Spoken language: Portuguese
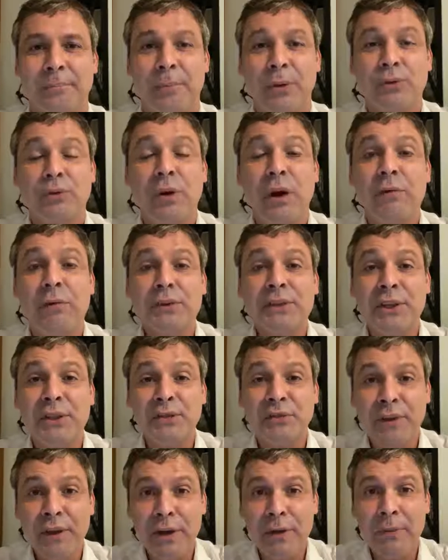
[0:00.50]
Pessoal,
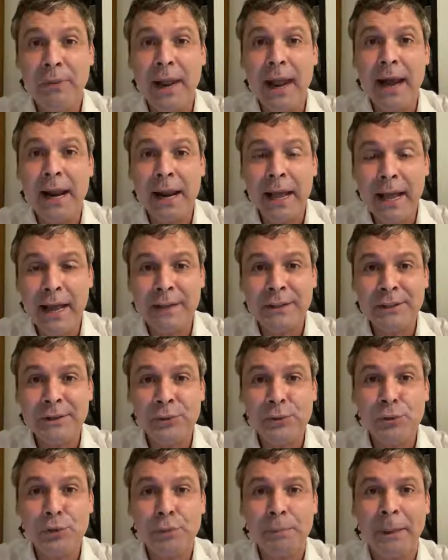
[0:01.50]
vocês viram que a
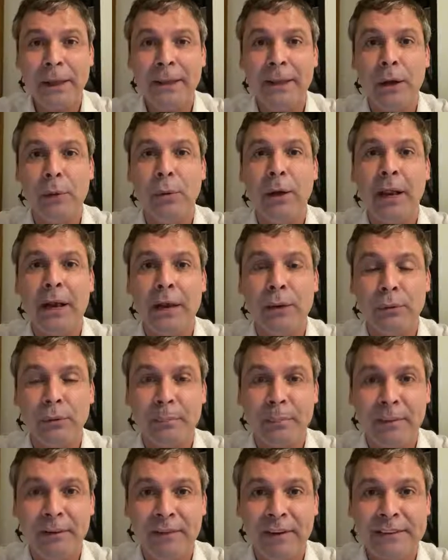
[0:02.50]
LERJ suspendeu o leilão
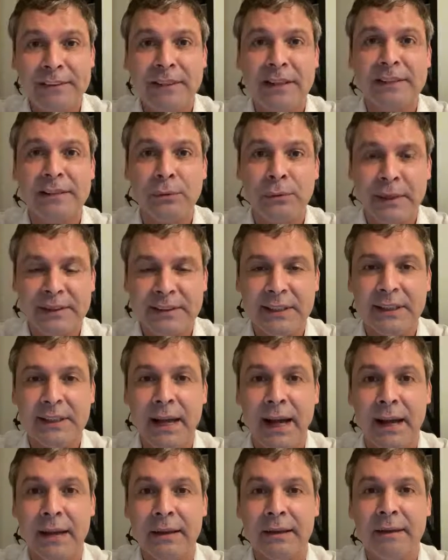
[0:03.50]
de privatização da
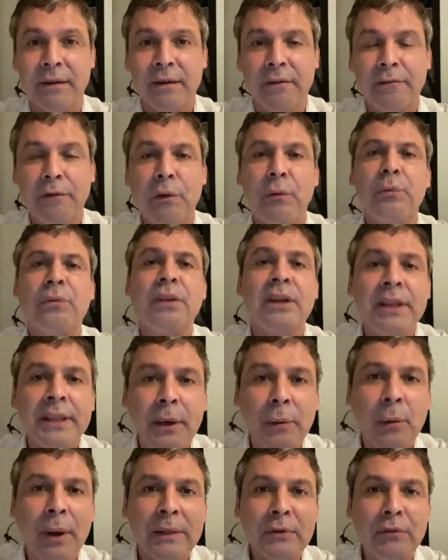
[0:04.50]
SEDAI. Foram
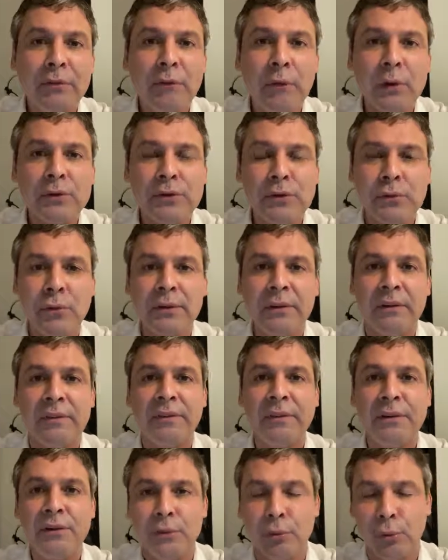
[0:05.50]
34 votos contra
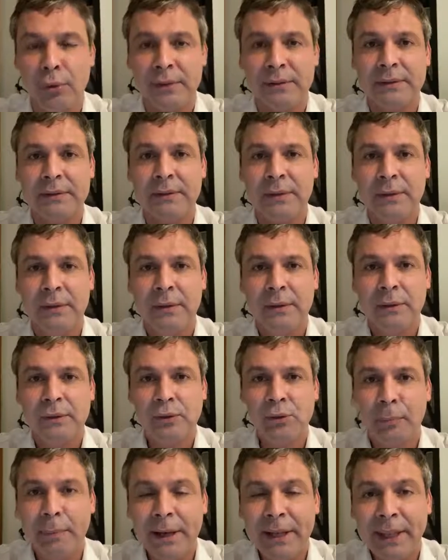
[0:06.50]
22,
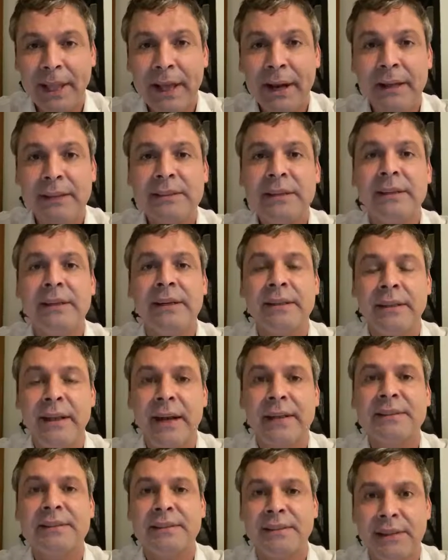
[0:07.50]
sob a liderança de
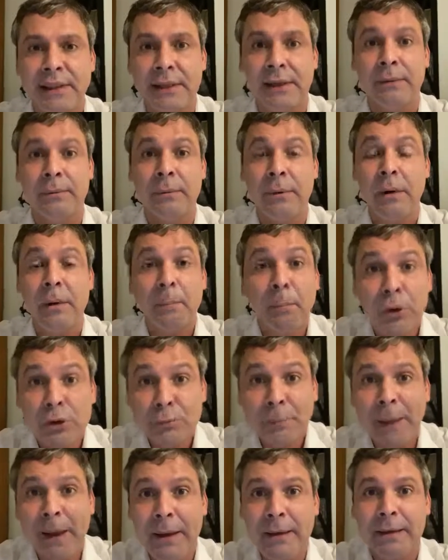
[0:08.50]
André Siciliano.
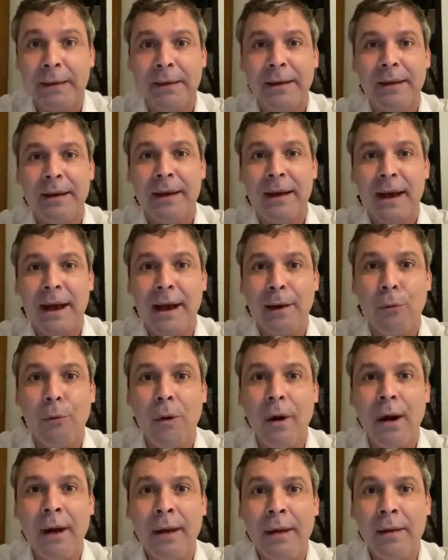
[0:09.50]
Pois bem,
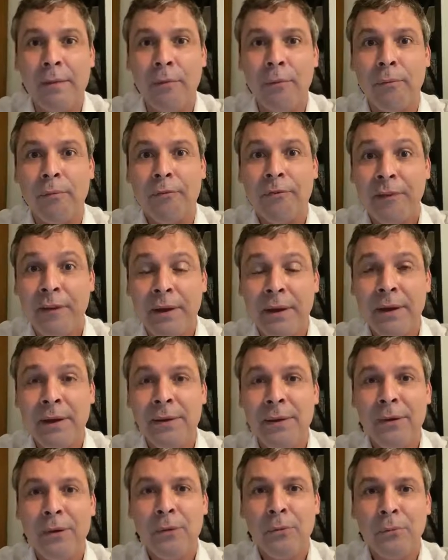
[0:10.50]
agora eu
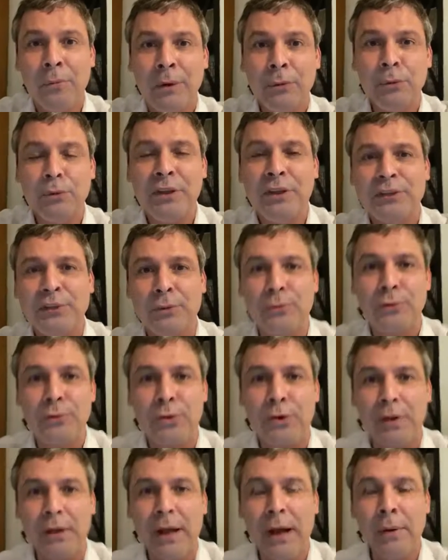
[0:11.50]
vi uma notícia no
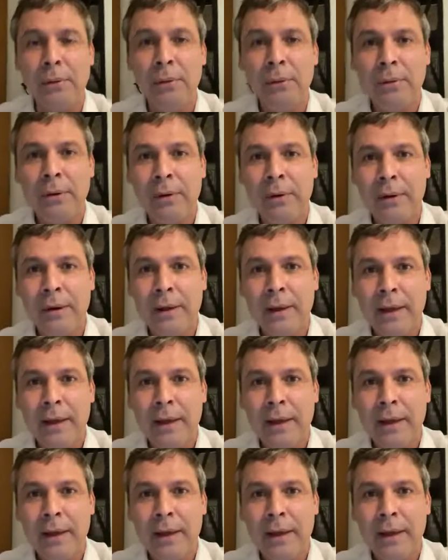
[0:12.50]
jornal,